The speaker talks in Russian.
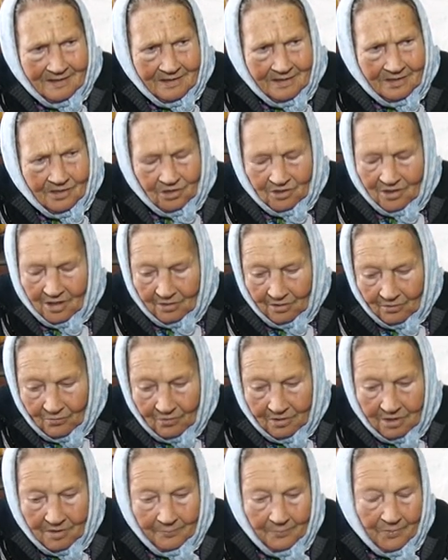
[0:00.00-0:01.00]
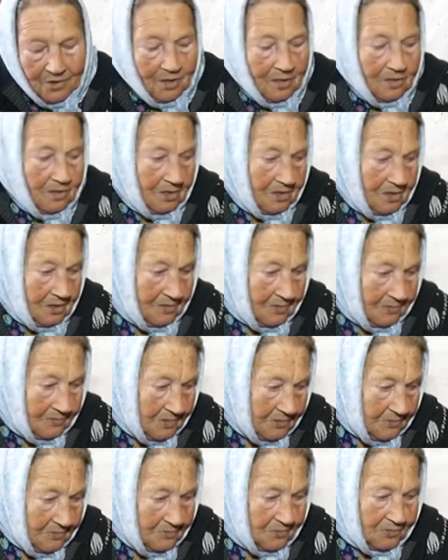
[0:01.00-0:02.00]
И налогами, и
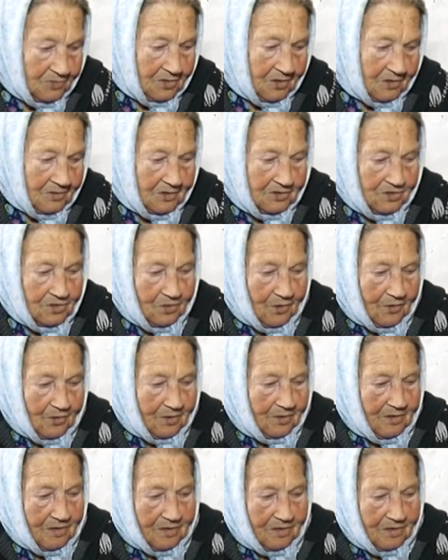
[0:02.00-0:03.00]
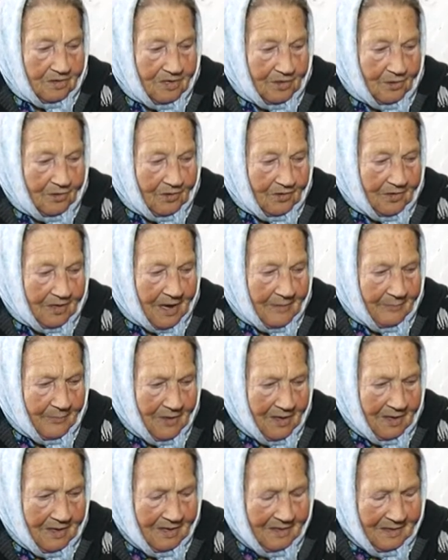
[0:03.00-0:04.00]
40 э, килограмм.
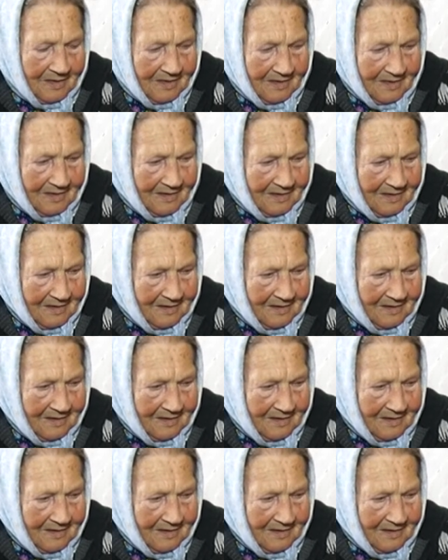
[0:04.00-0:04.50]
Дань.